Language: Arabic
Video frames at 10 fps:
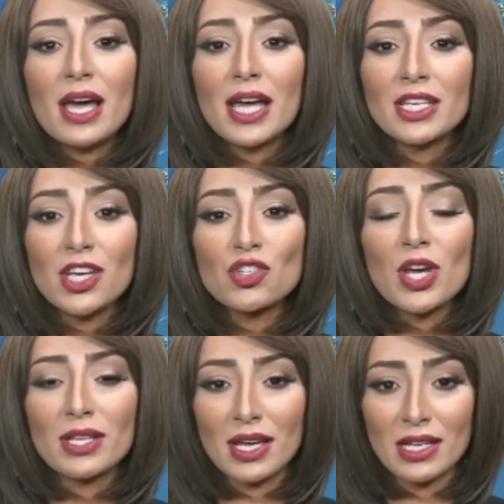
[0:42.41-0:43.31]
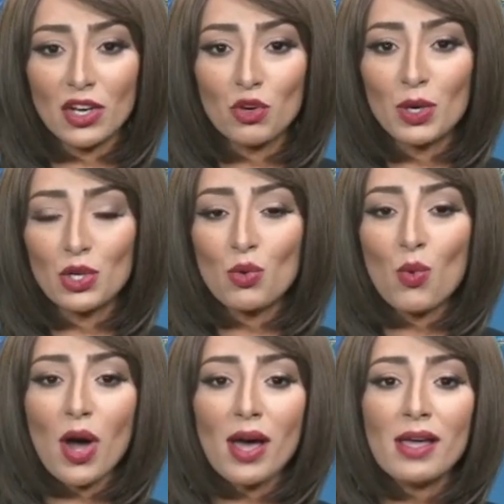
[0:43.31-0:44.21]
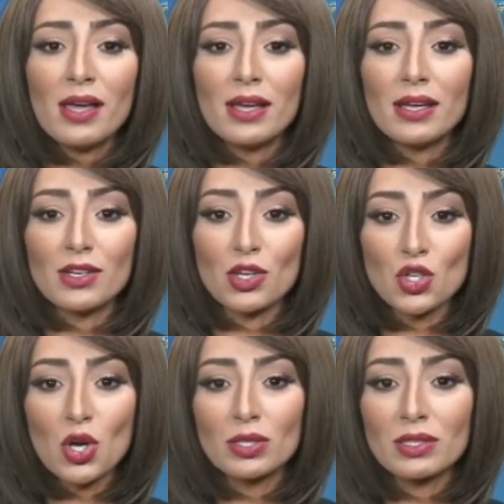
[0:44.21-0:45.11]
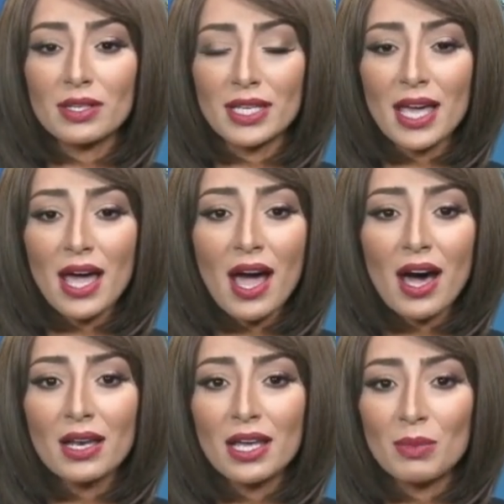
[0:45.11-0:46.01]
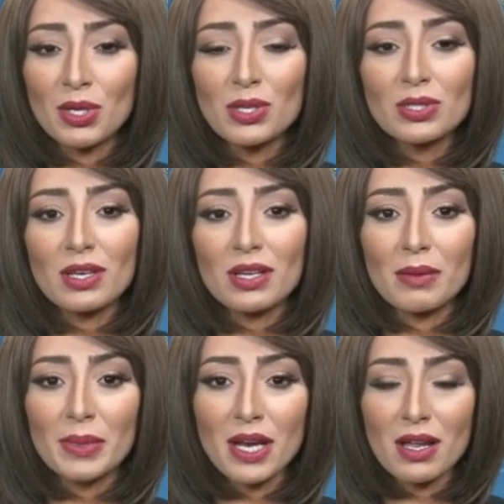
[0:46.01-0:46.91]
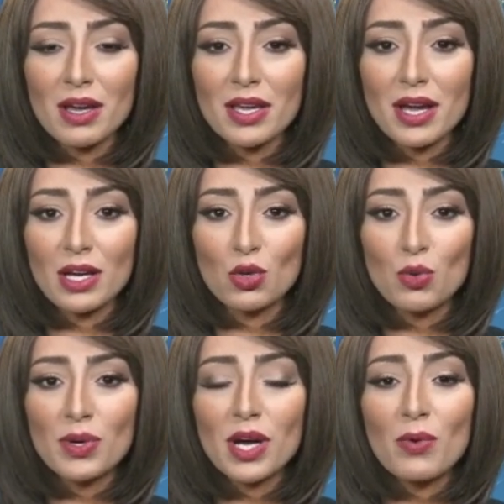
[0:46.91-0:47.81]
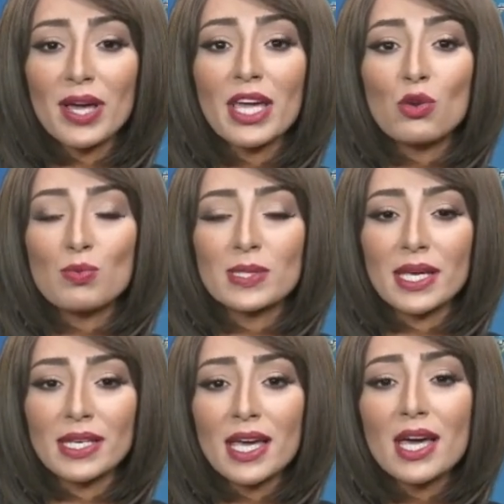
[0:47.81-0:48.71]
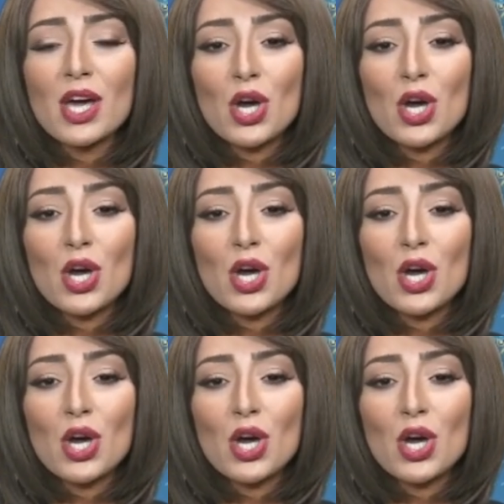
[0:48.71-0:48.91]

أن يشهد اليوم الجمعة نشاط رياح على مناطق من القاهرة الكبرى وجنوب سيناء